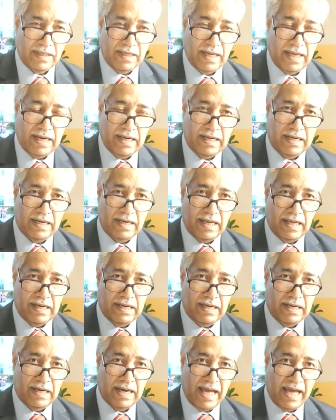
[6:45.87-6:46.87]

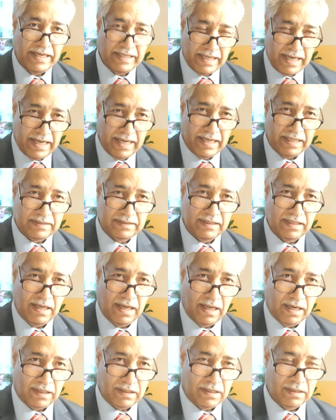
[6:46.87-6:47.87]
الهيئات
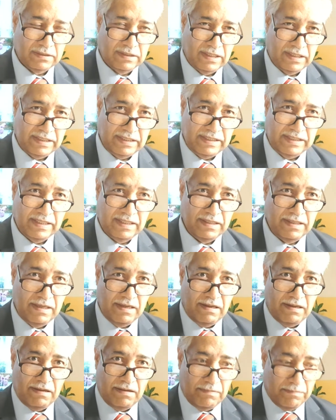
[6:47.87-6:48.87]
القضائيه
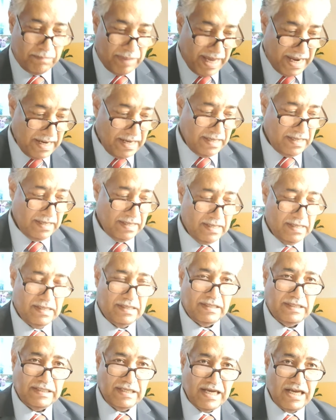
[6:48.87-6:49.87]
بل
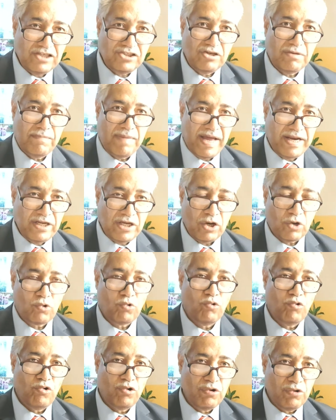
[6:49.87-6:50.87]
يجب ان
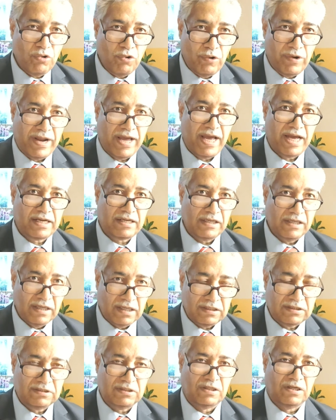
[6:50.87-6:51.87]
يكون هناك
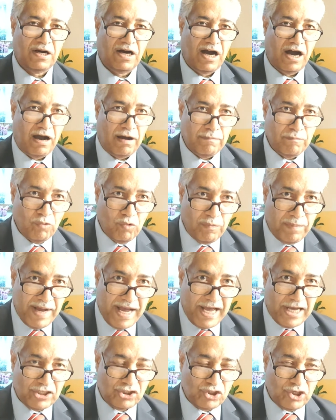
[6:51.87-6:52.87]
اقتراع
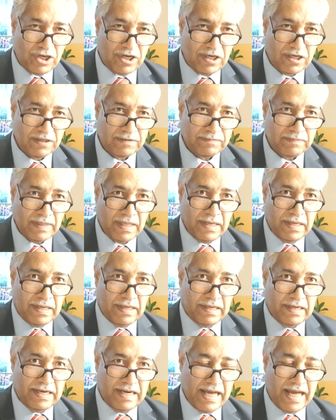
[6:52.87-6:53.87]
مباشر
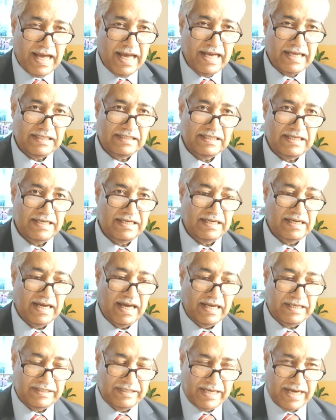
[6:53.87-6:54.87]
لهذه
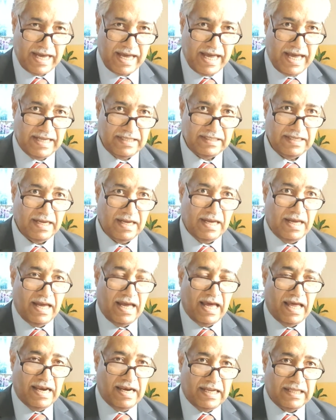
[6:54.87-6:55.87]
الجهات
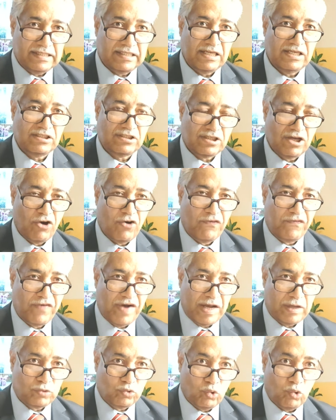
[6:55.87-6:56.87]
التي سوف
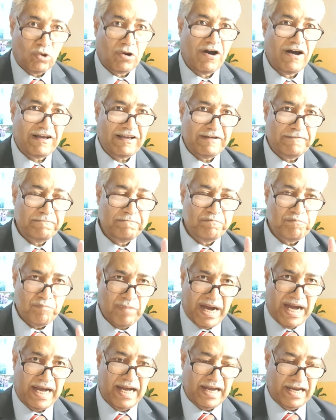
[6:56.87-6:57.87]
تراقب
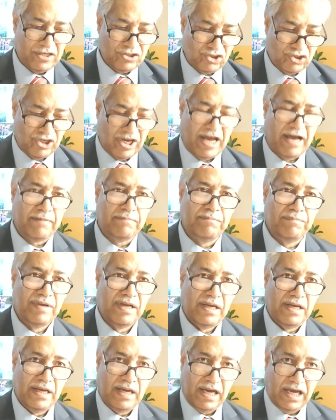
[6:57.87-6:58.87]
مع الشعب
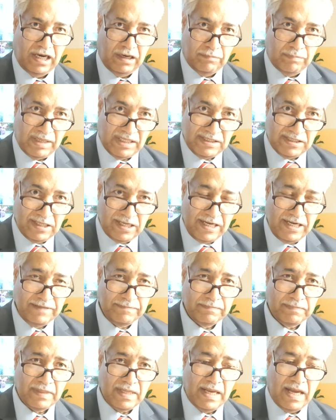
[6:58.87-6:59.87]
المصري
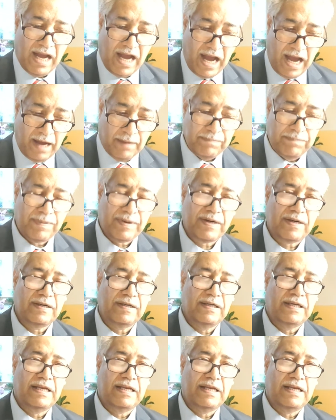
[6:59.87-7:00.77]
عبر